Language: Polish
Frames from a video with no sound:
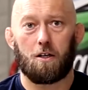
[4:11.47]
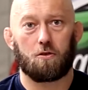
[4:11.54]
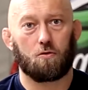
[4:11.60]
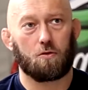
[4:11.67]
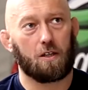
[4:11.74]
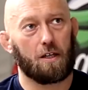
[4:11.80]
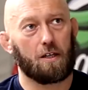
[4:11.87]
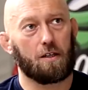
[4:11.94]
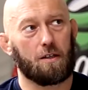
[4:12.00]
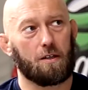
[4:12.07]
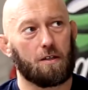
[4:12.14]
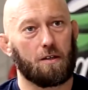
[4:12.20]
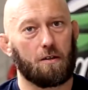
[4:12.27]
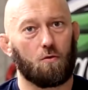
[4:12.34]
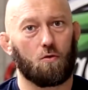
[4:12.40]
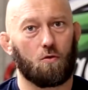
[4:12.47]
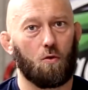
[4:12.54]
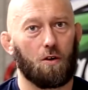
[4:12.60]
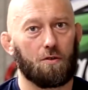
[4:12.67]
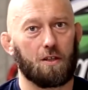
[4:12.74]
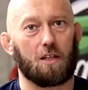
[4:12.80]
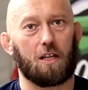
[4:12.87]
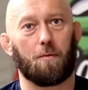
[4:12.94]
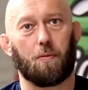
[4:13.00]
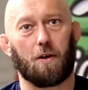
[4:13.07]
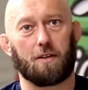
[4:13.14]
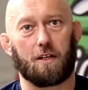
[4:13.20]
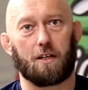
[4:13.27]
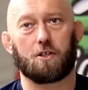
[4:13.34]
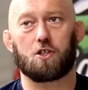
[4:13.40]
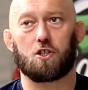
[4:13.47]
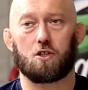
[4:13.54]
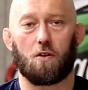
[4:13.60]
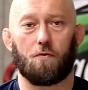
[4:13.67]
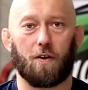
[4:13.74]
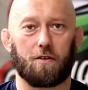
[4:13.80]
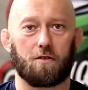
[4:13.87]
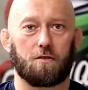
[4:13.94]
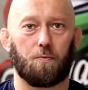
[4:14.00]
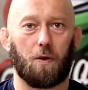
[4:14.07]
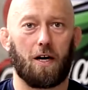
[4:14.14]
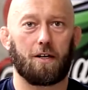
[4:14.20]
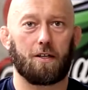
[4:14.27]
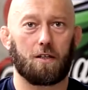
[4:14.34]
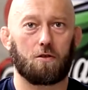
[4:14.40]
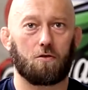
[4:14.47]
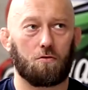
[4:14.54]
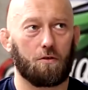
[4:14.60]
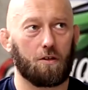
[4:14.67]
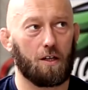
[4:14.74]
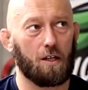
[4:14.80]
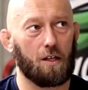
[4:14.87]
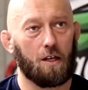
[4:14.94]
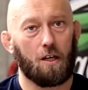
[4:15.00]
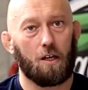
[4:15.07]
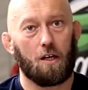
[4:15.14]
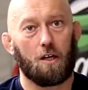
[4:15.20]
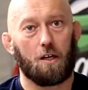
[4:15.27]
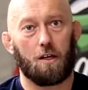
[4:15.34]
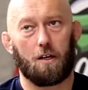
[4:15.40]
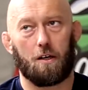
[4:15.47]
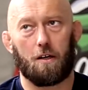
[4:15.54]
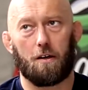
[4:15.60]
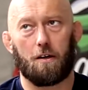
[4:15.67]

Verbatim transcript: Tutaj ukłony dla pana Krzysztofa Rospary, który E,